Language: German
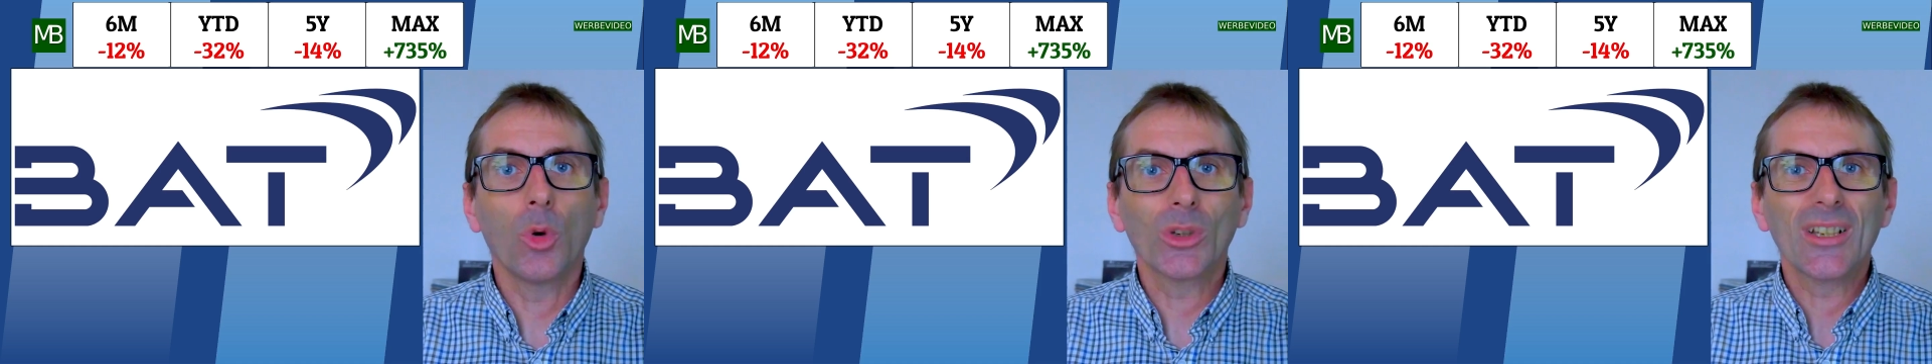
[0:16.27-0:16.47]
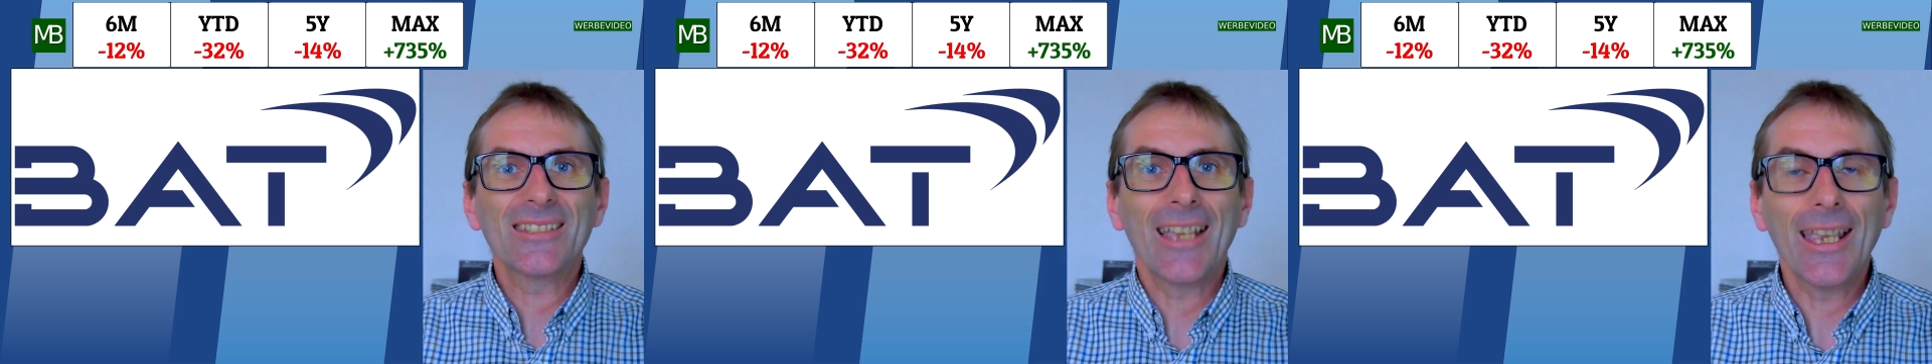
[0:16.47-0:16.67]

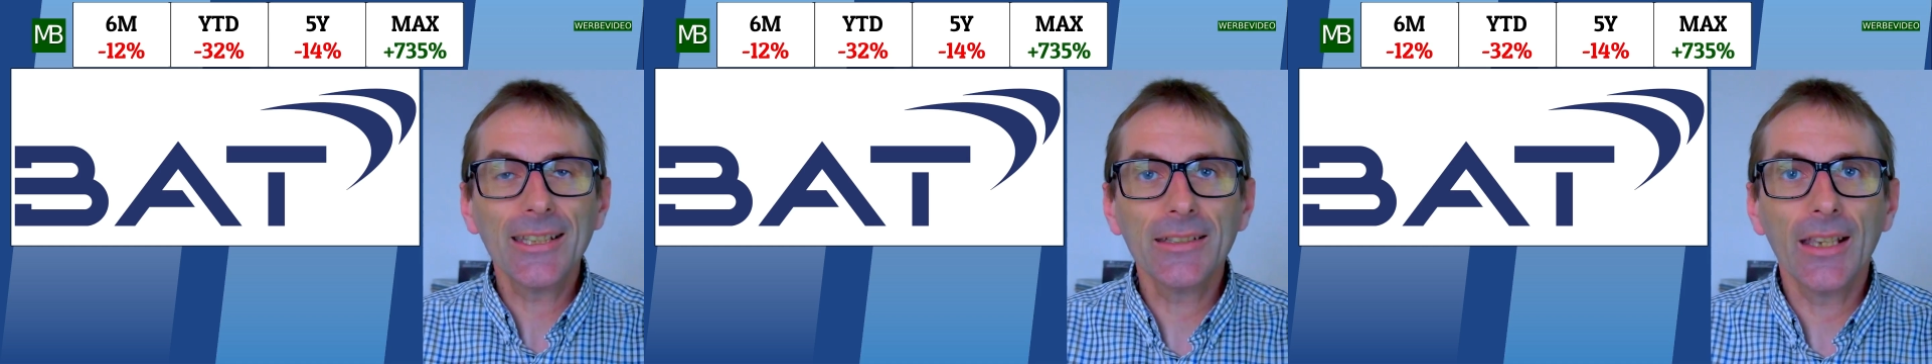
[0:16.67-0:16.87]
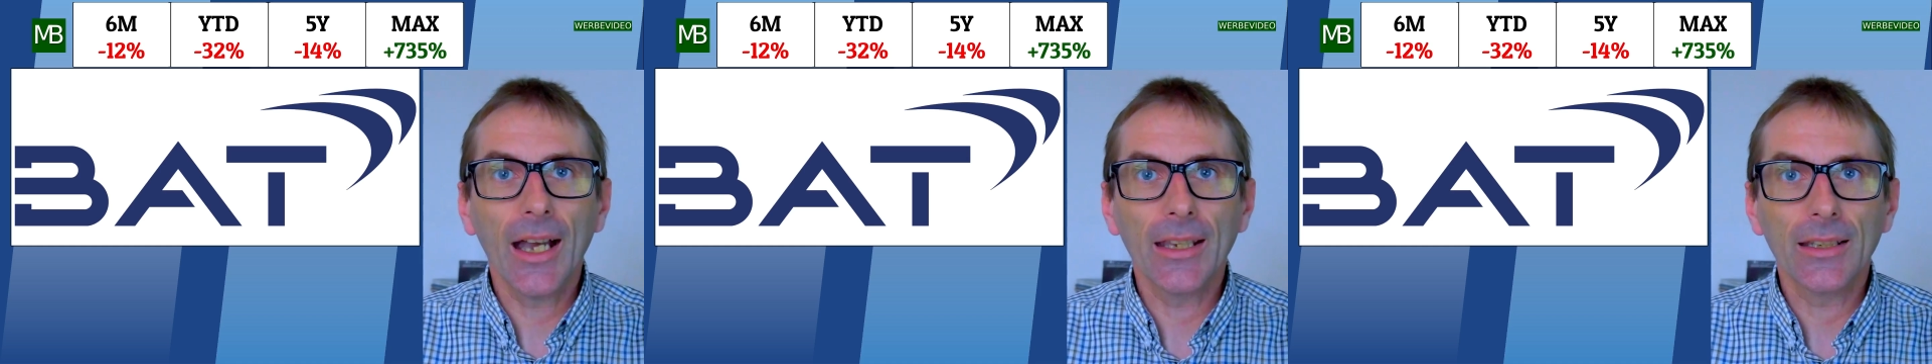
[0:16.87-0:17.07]
wo das
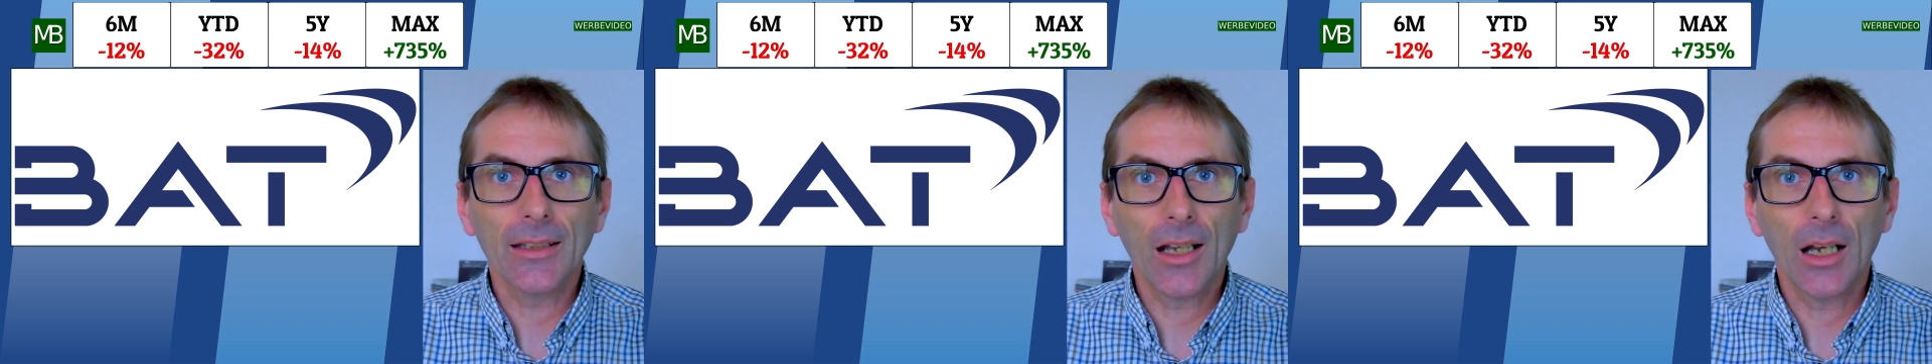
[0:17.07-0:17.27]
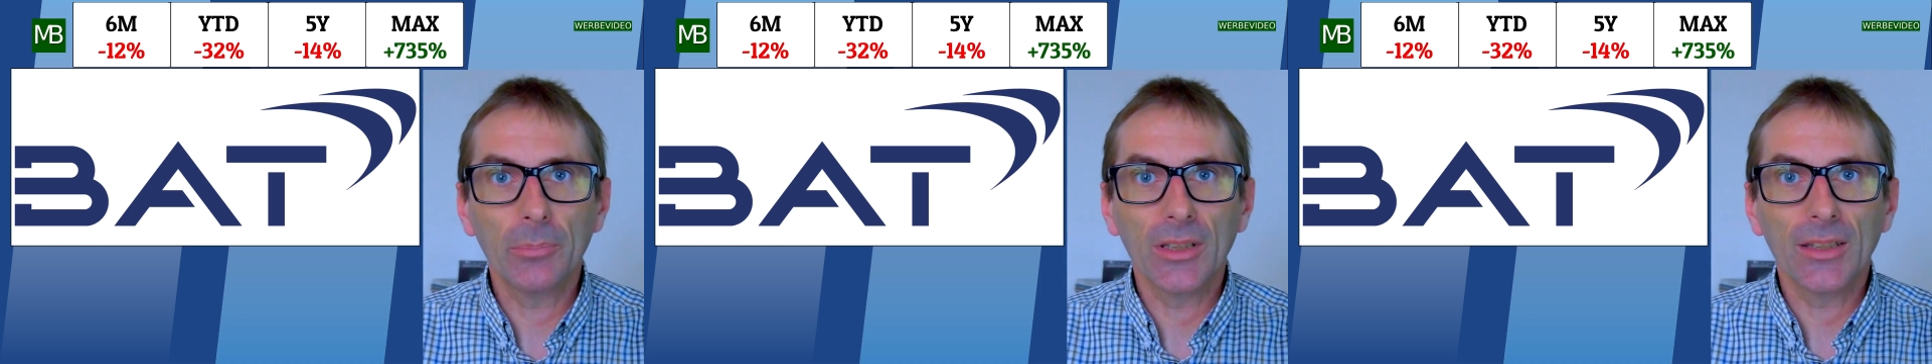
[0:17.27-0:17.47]
echte
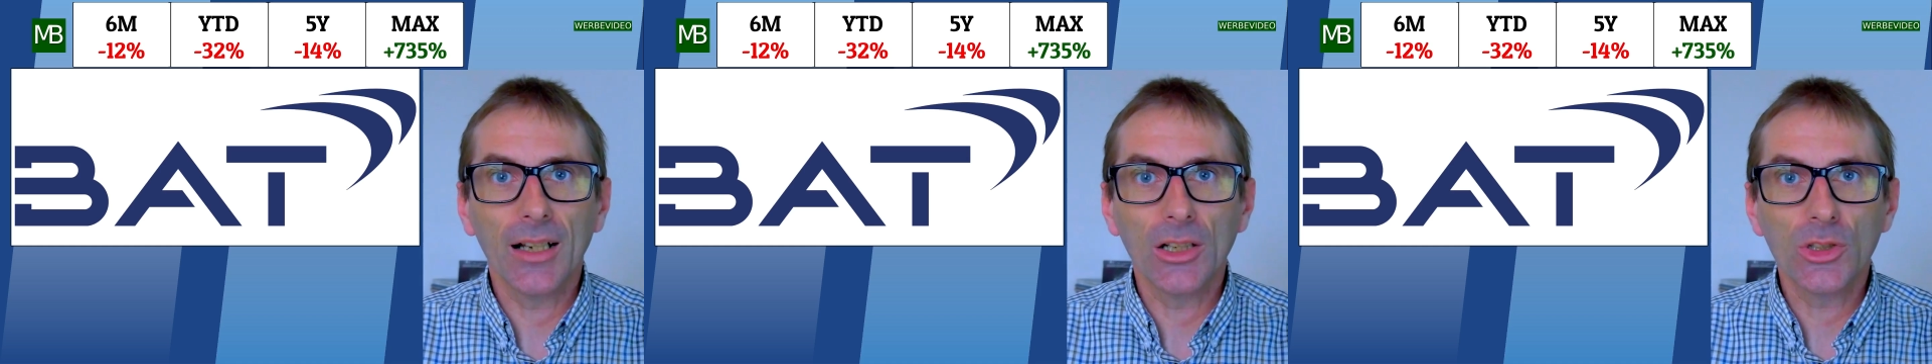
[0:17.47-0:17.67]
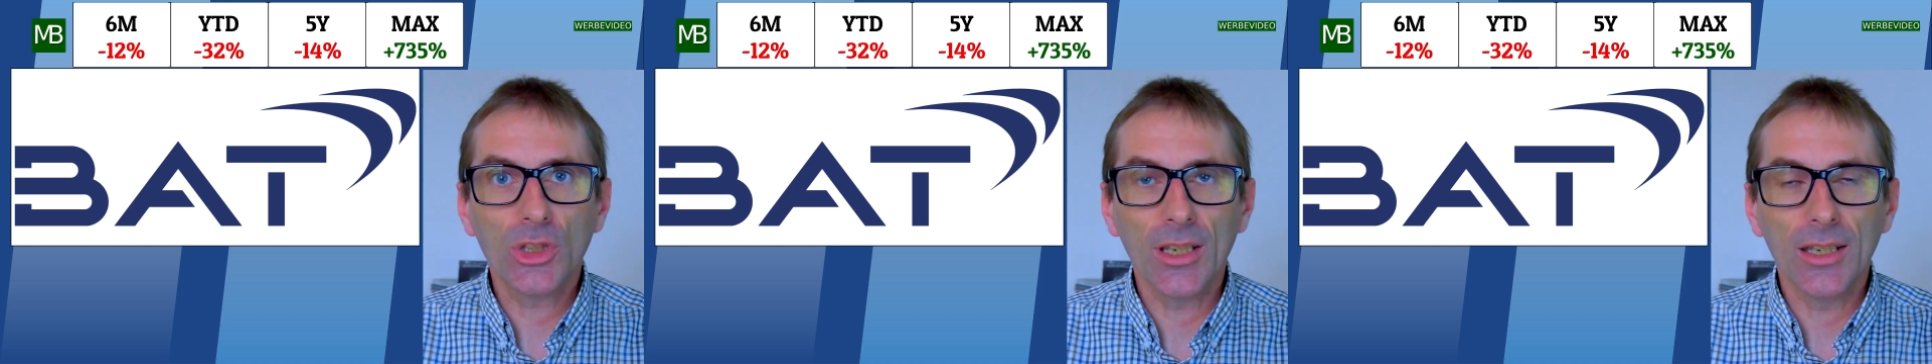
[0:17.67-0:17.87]

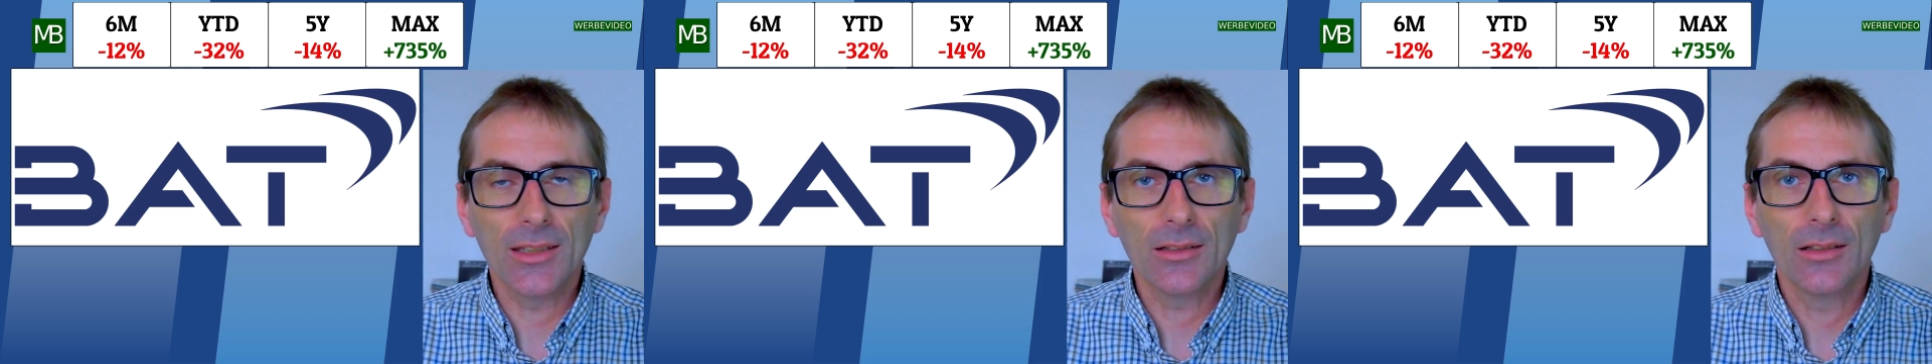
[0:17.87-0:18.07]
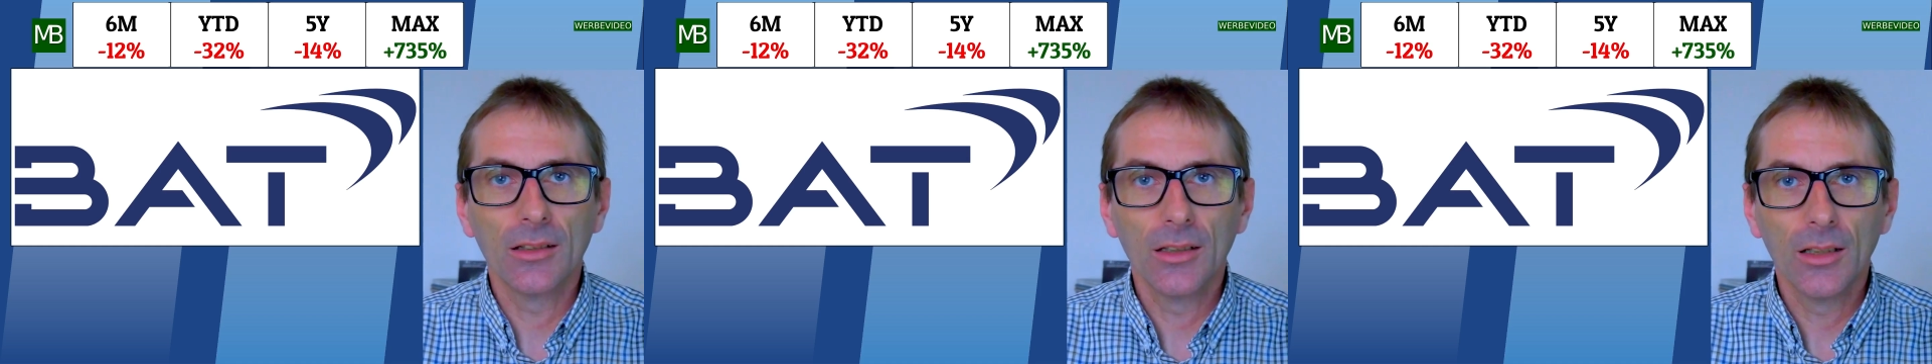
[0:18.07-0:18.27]
Eigenkapital
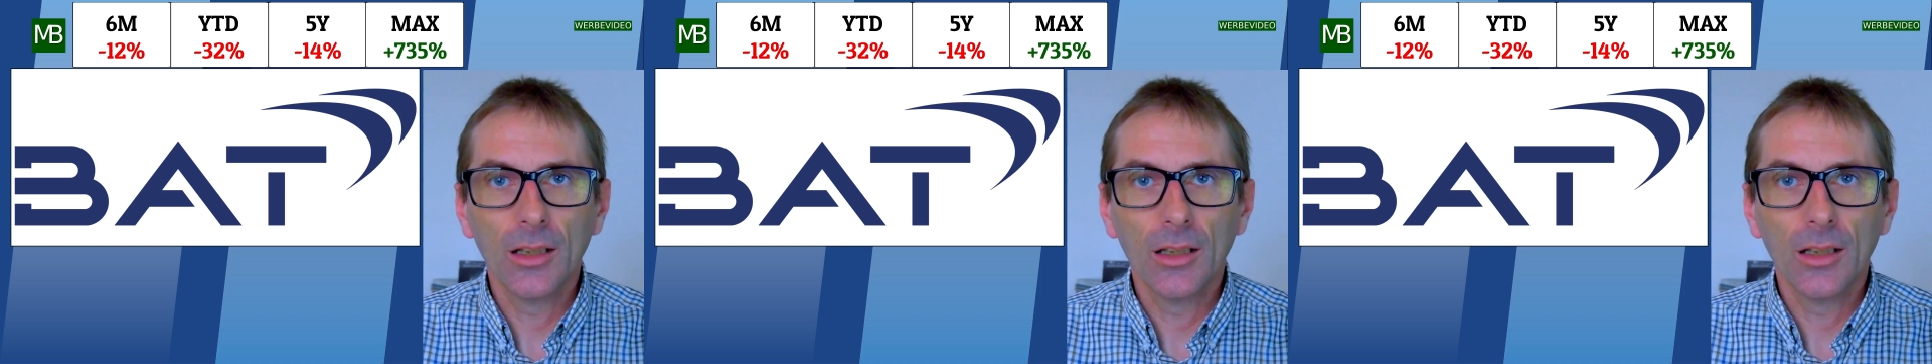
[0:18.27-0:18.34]
steht.